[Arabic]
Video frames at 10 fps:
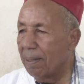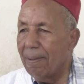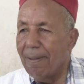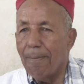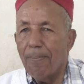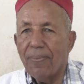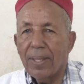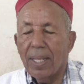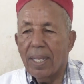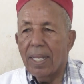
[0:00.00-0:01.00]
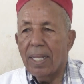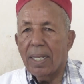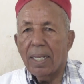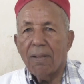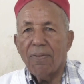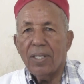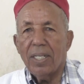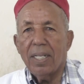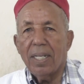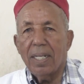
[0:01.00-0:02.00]
اي كيف
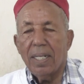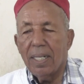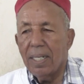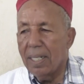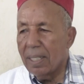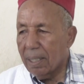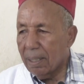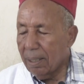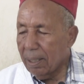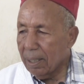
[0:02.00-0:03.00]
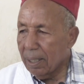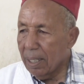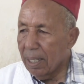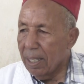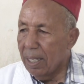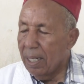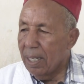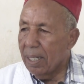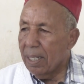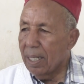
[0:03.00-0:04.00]
جاء
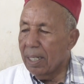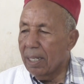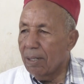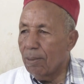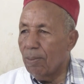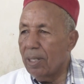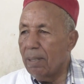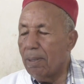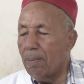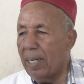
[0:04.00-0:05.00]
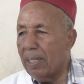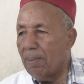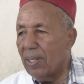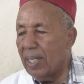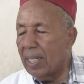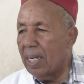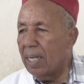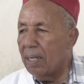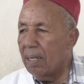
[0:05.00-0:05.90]
السيد رئيس الجمهوريه من البلاد من هنا قال لي